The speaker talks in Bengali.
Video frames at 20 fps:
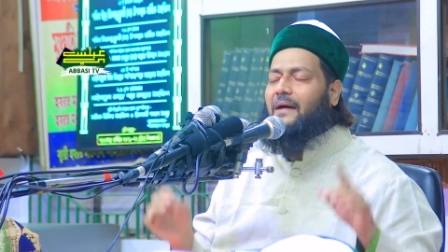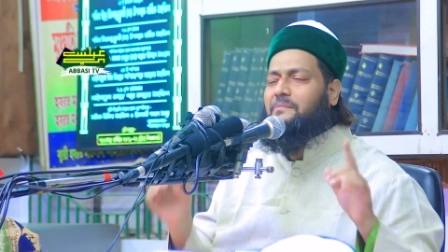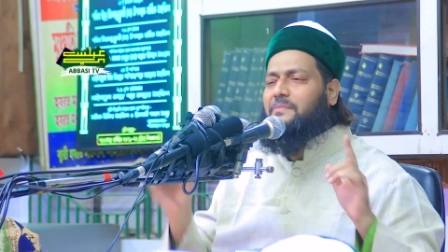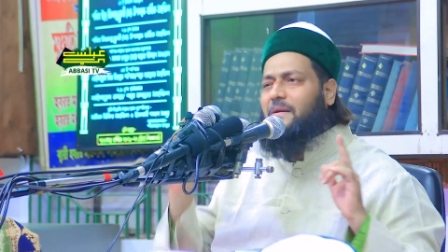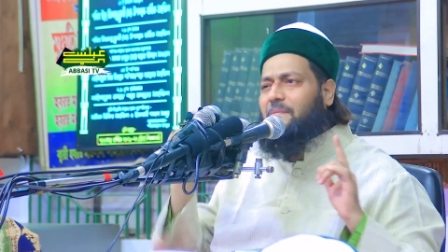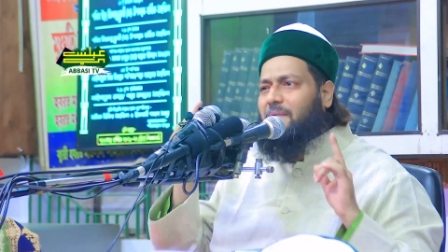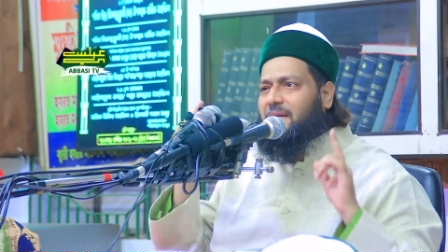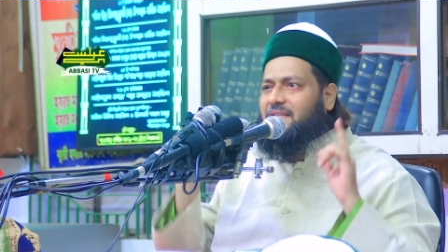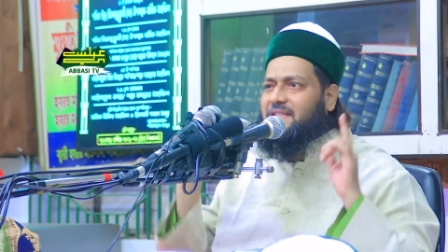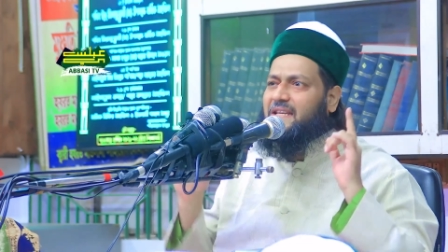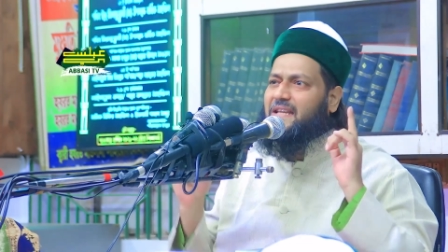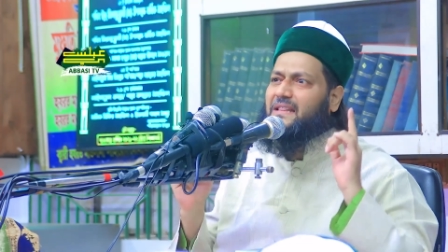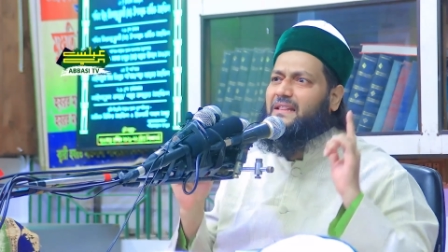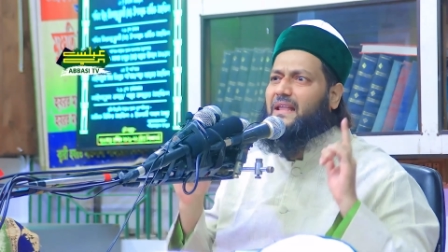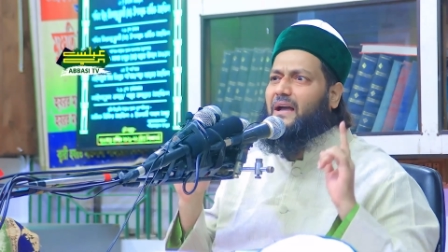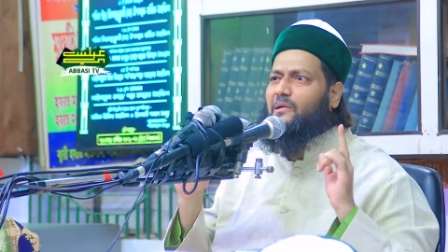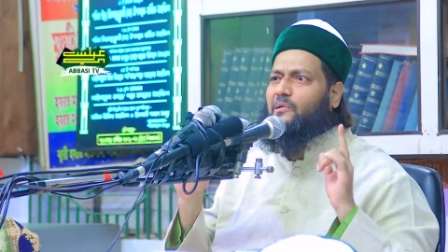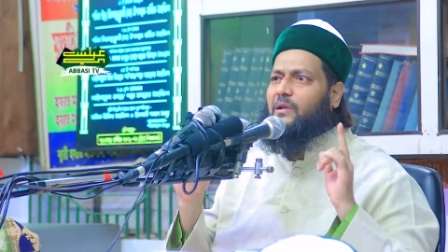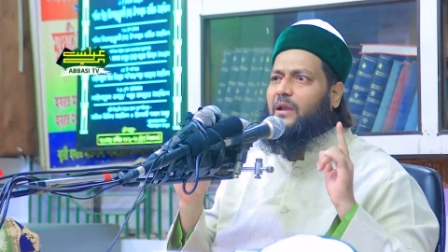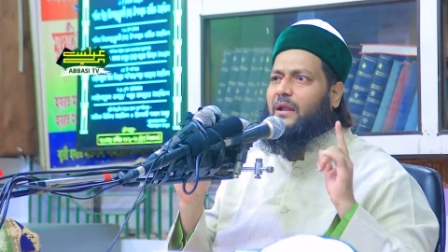আমি আবার
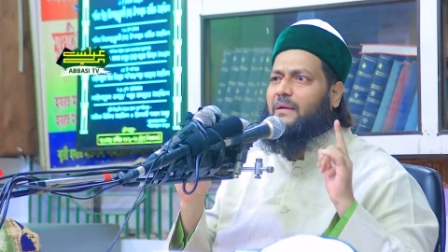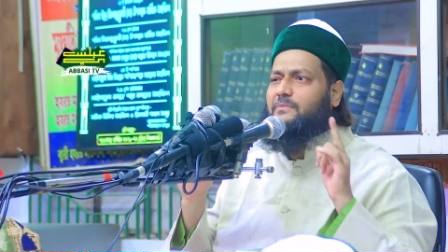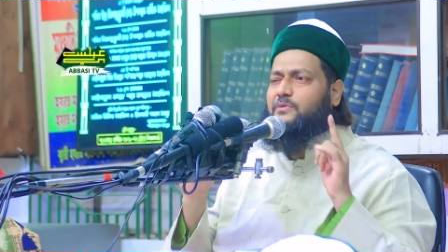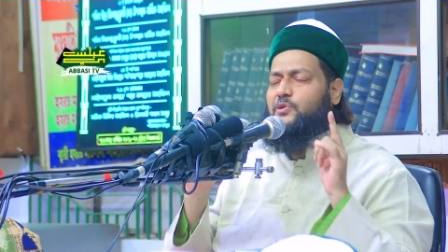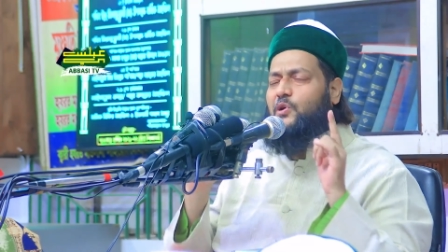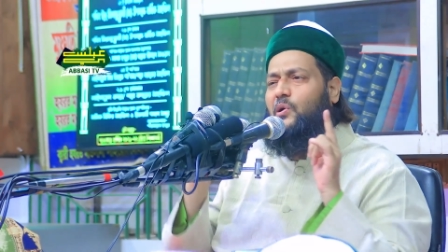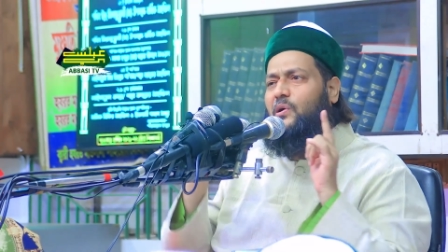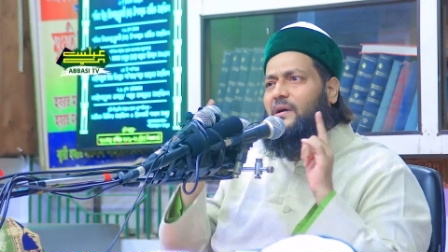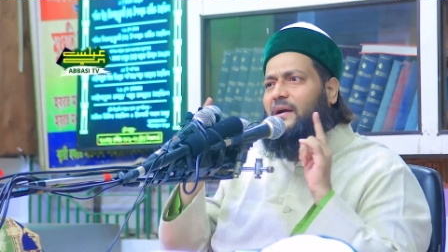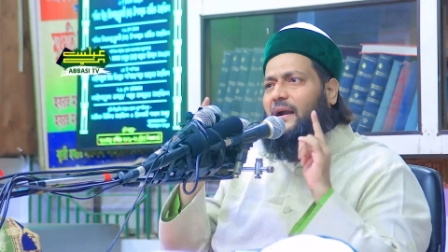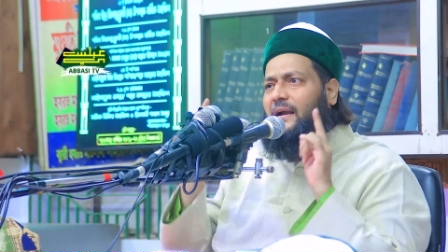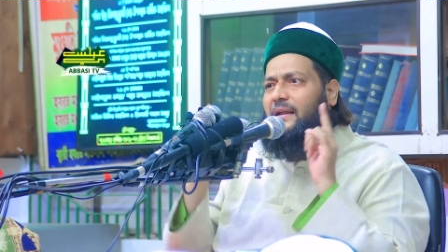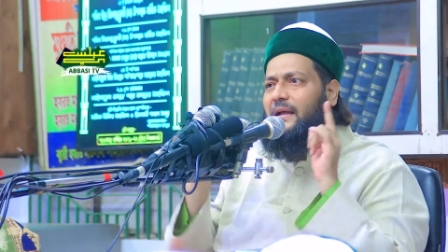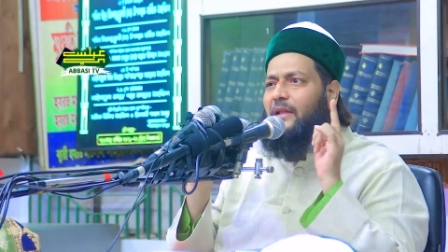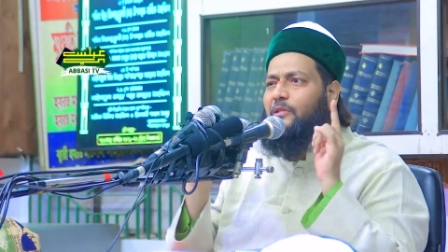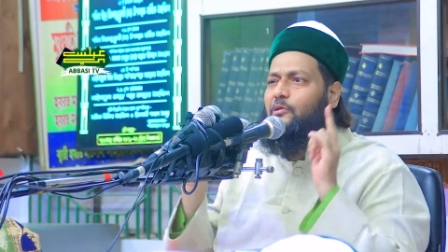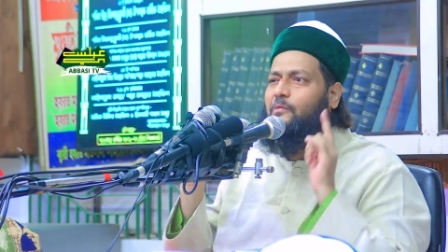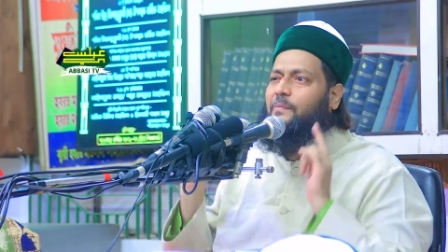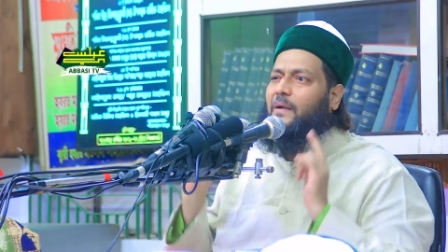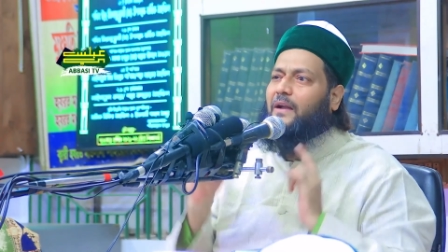চিন্তা করলাম সংখ্যাটা
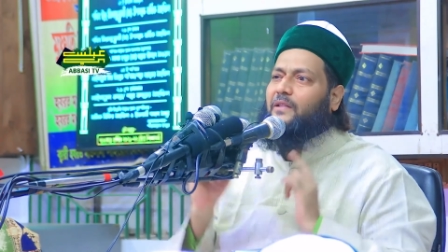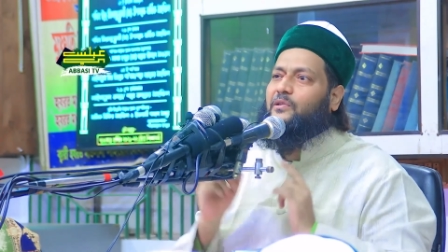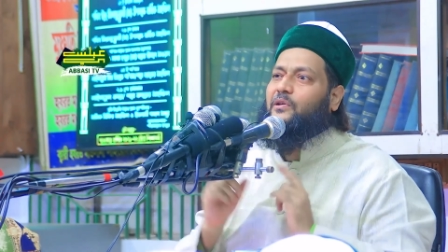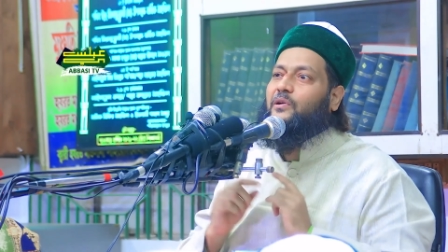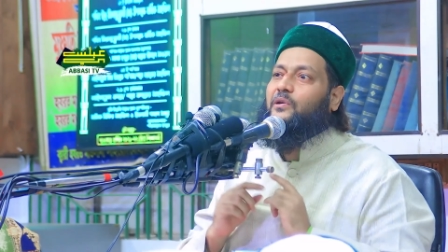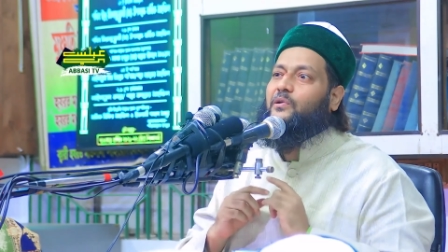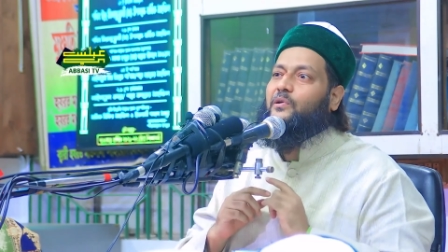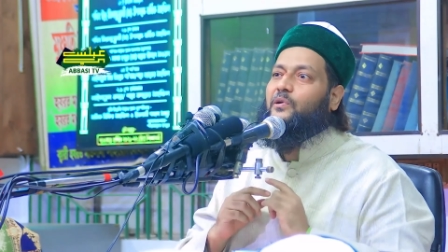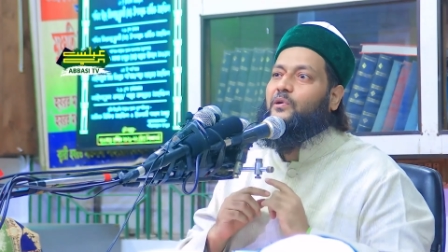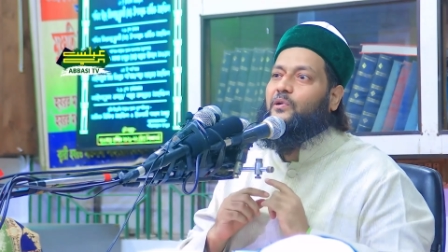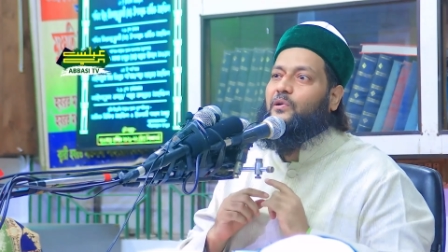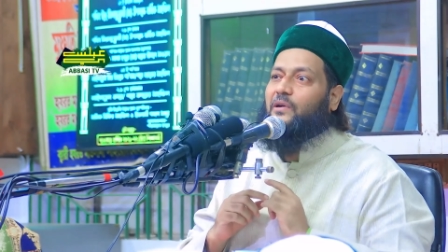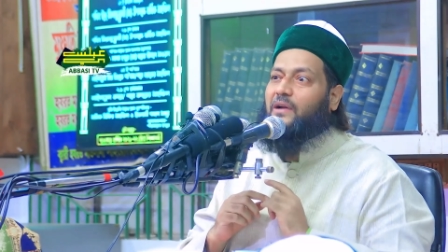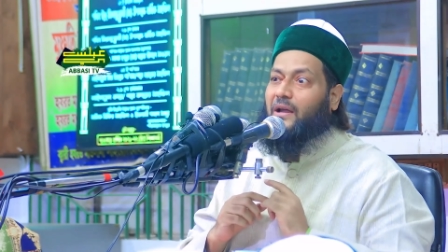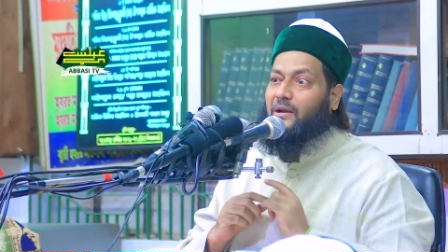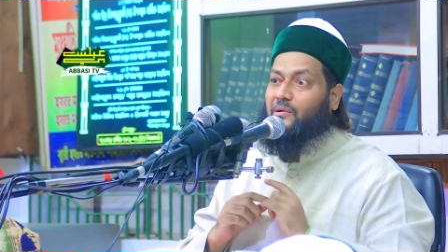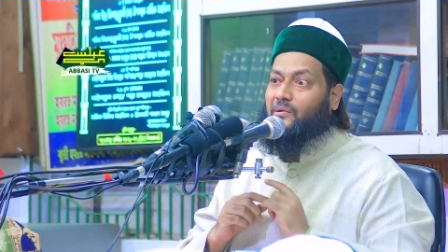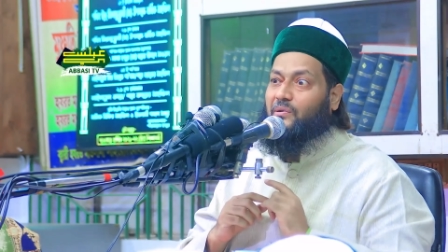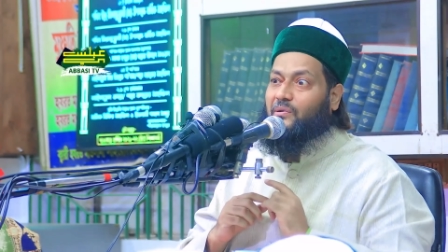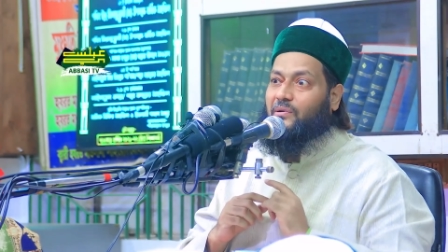এত পার্থক্য হলো
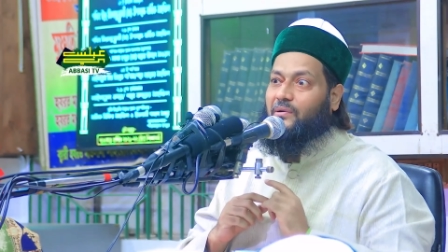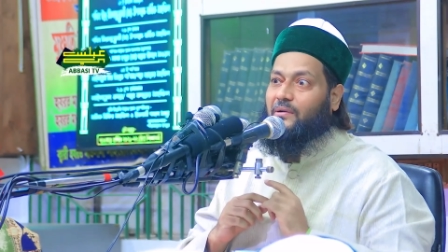কেন